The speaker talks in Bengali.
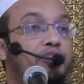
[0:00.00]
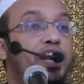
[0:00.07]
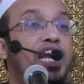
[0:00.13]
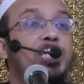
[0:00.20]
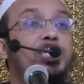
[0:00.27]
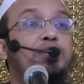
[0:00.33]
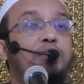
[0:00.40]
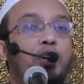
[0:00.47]

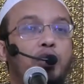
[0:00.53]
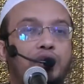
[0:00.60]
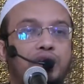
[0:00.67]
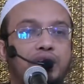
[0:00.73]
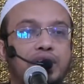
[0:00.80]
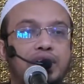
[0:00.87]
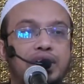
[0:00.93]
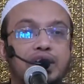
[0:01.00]
ফ্রেশ মন
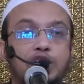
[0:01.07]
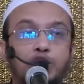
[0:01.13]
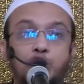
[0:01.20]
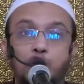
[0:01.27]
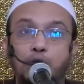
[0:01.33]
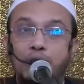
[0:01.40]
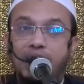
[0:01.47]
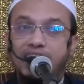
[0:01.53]

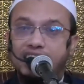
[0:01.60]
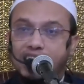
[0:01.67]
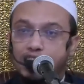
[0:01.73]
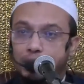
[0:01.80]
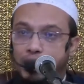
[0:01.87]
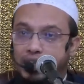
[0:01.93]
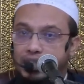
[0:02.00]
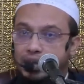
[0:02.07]
ছোটবেলায়
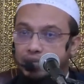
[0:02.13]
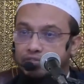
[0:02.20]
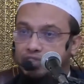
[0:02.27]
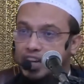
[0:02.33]
যেরকম একটা